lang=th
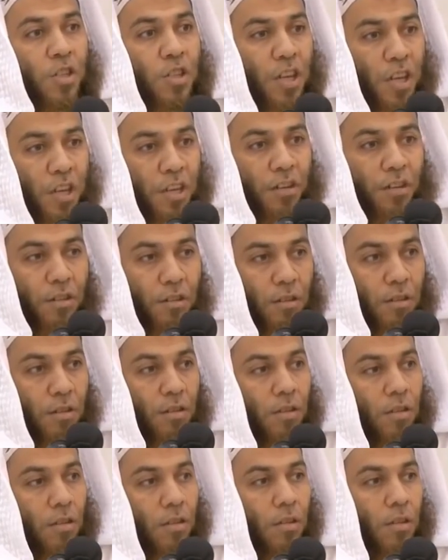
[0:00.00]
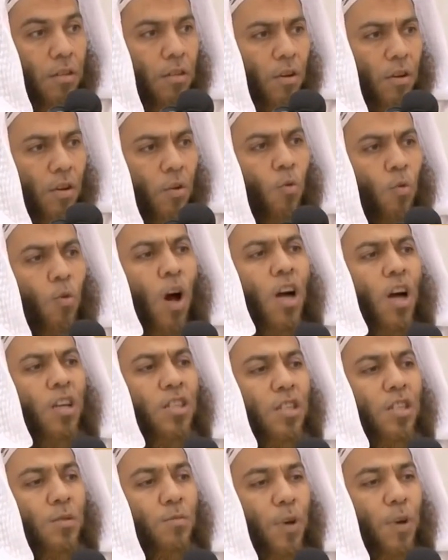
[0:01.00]
ไสยศาสตร์จนกระทั่ง
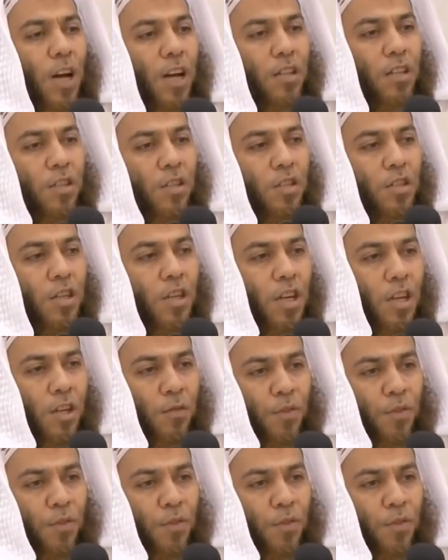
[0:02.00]
เรื่องเวทมนต์ใน